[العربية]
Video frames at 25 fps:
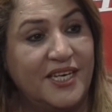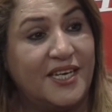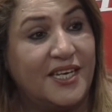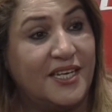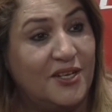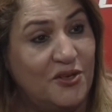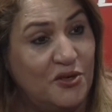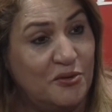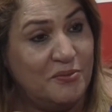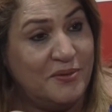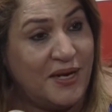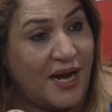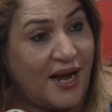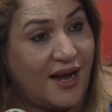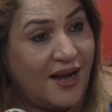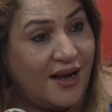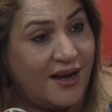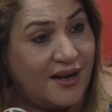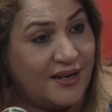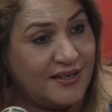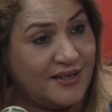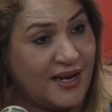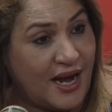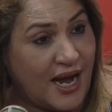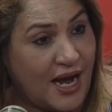يا اخي اليوم
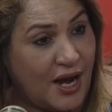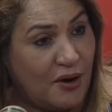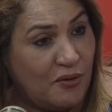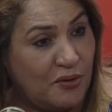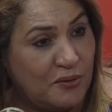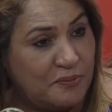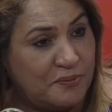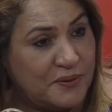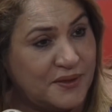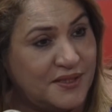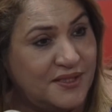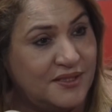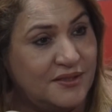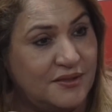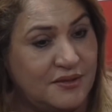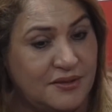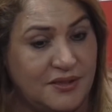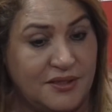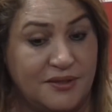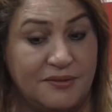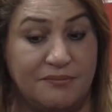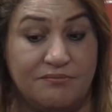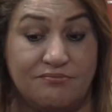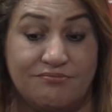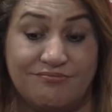نح... نحاول بي دي
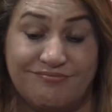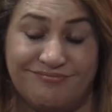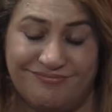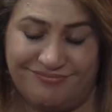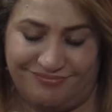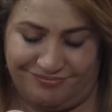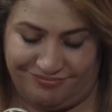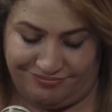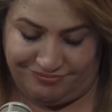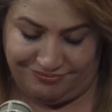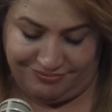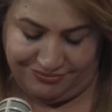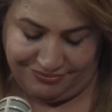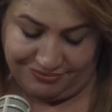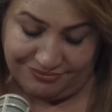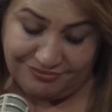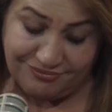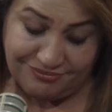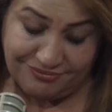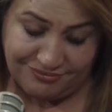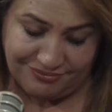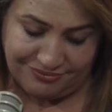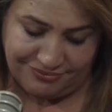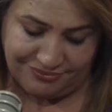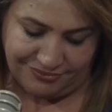جي
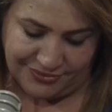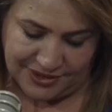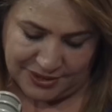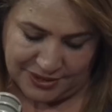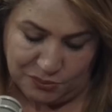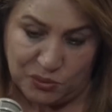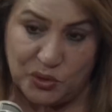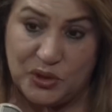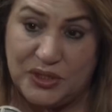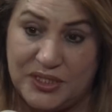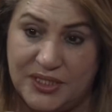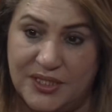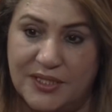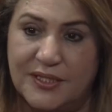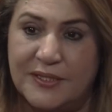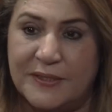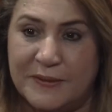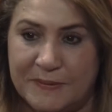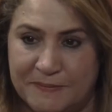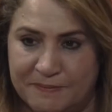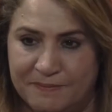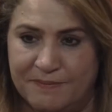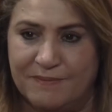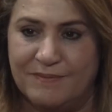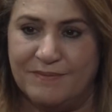مدير
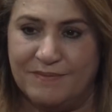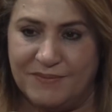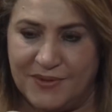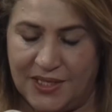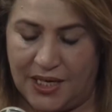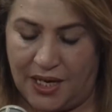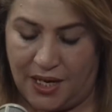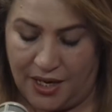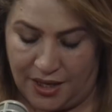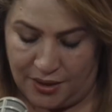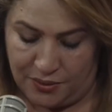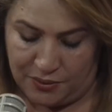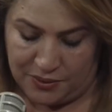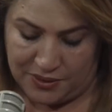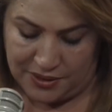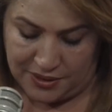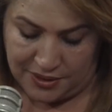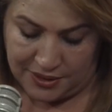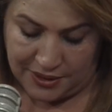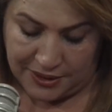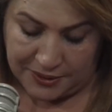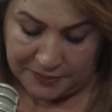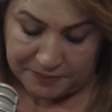حاول